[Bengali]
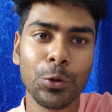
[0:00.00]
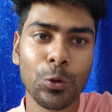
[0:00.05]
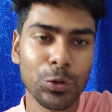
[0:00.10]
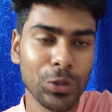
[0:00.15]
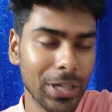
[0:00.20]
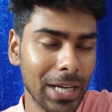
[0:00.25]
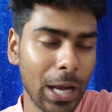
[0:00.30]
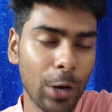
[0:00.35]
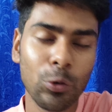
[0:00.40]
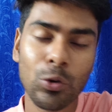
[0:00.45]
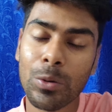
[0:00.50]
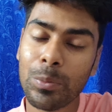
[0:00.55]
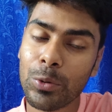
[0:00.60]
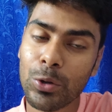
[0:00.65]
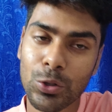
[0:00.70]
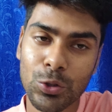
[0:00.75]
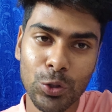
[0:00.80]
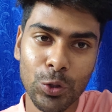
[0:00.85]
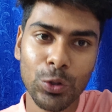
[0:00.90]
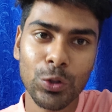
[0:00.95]
তো সেটা এখনও
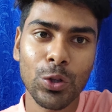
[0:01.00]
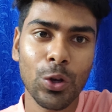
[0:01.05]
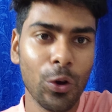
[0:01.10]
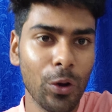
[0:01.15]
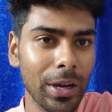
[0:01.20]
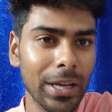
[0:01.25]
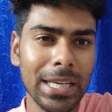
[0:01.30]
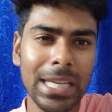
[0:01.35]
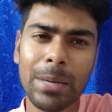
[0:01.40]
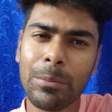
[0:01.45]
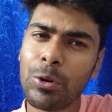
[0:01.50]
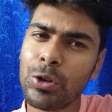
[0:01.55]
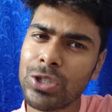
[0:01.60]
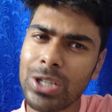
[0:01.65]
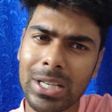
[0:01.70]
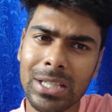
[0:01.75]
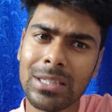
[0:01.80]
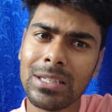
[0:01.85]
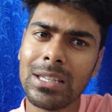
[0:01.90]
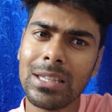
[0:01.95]
পর্যন্ত হয়নি এবং
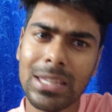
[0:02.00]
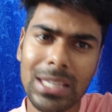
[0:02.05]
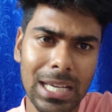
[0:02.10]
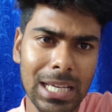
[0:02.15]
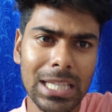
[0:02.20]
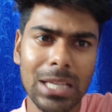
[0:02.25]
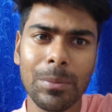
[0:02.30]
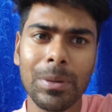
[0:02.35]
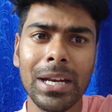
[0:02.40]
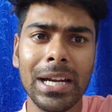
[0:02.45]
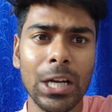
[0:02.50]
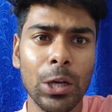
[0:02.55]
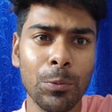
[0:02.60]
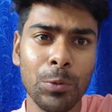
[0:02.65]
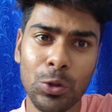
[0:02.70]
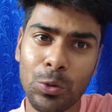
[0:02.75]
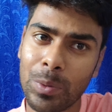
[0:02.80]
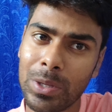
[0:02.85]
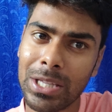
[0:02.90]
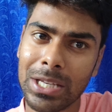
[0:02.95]
সেটা তিনি দিয়ে দেবেন এটা
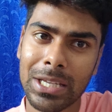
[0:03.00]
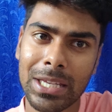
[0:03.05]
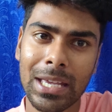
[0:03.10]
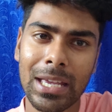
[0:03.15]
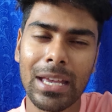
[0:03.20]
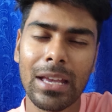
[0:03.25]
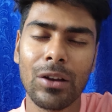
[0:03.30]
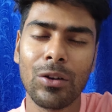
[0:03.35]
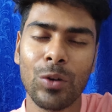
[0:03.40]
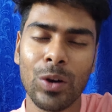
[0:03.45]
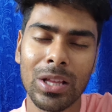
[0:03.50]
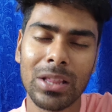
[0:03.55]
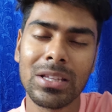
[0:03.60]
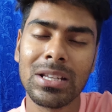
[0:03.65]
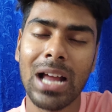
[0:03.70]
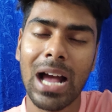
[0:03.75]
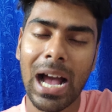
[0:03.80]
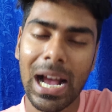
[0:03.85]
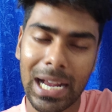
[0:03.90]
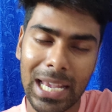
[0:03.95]
আমি তোমাদেরকে
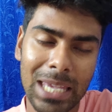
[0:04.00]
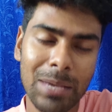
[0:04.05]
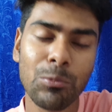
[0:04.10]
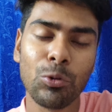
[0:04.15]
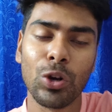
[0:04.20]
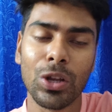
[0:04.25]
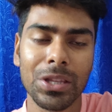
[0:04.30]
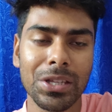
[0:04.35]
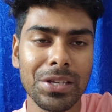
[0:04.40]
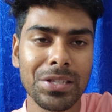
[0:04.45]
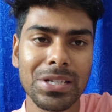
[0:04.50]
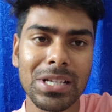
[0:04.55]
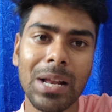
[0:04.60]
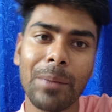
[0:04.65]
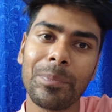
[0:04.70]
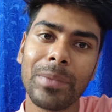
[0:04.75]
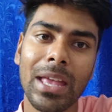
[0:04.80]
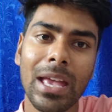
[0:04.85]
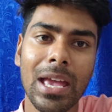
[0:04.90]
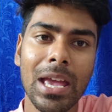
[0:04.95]
অনেকদিন আগেই বলে
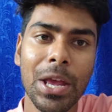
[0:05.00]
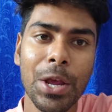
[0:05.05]
দিয়েছিলাম